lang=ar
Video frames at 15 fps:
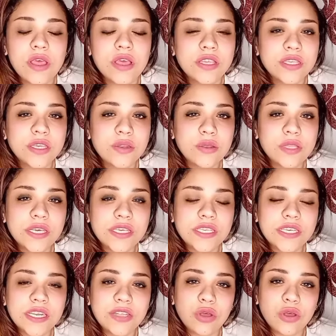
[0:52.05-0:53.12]
صلات
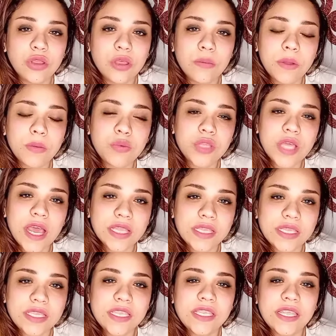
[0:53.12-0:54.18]
كتيرة تعتبر
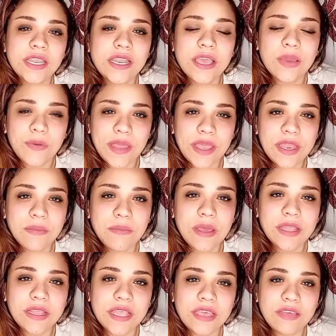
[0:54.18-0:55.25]
متعددة الجوانب
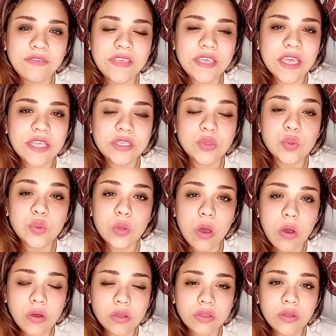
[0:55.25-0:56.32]
هتلاقي فيها سهولة
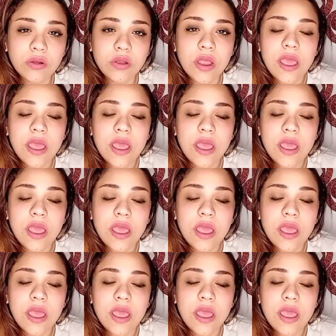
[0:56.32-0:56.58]
أكتر